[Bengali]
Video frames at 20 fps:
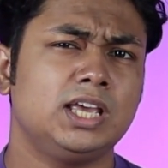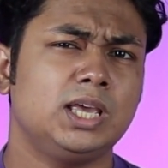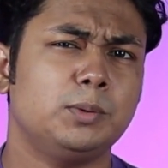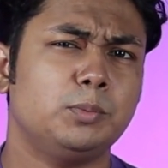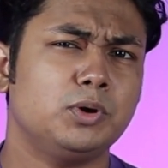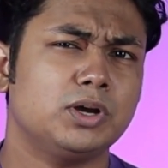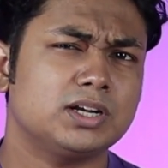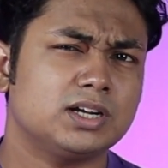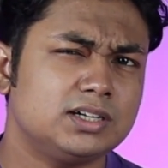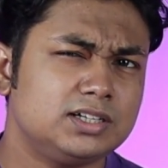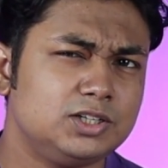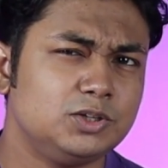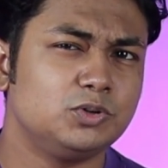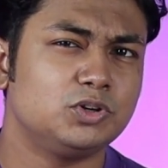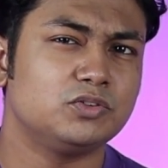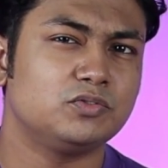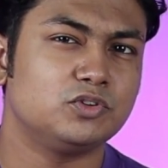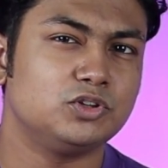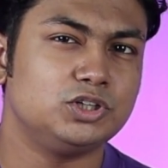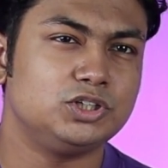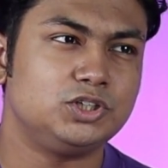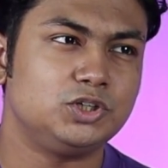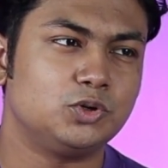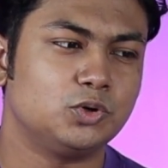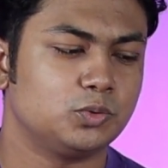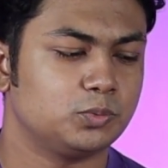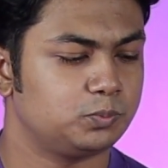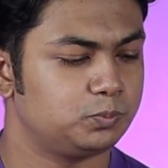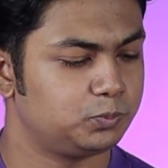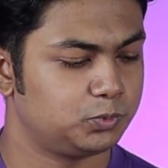এবং একটা
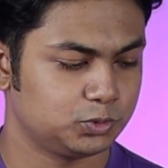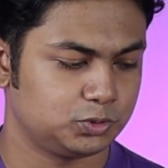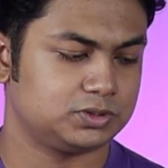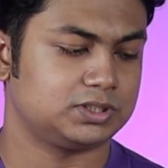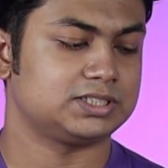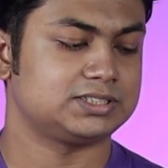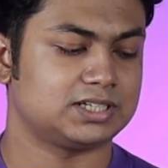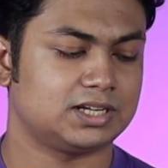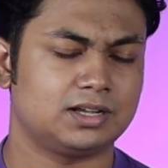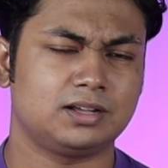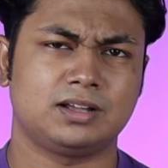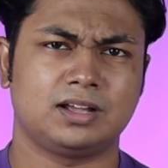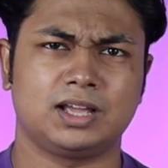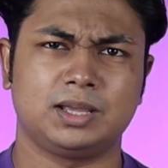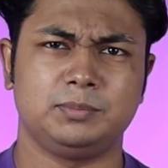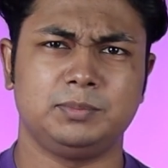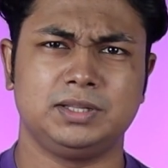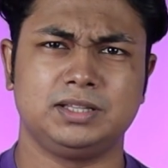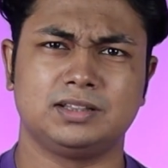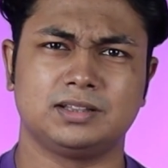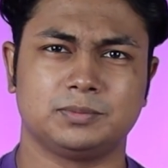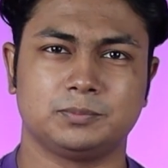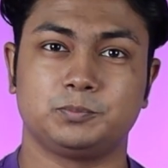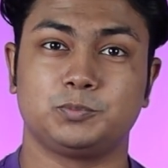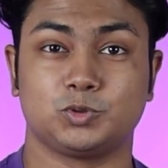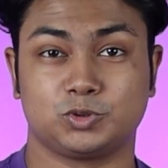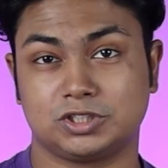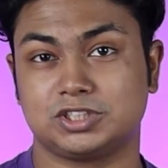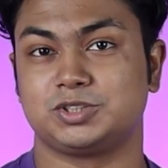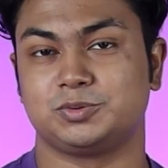ডিউরেবিলিটিরও প্রত্যাশা আই মিন
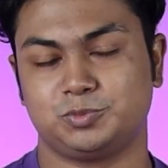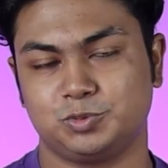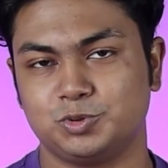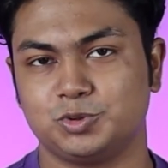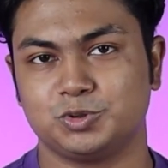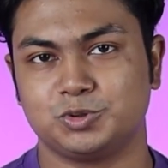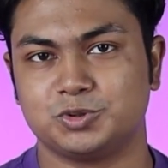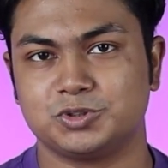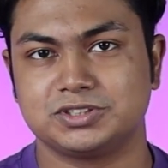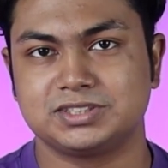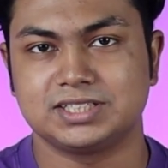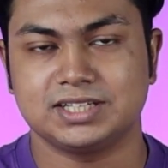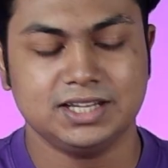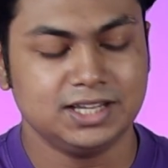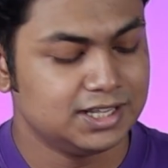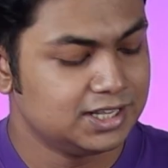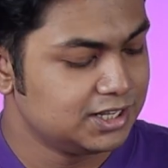প্রত্যাশা পূরণ করছে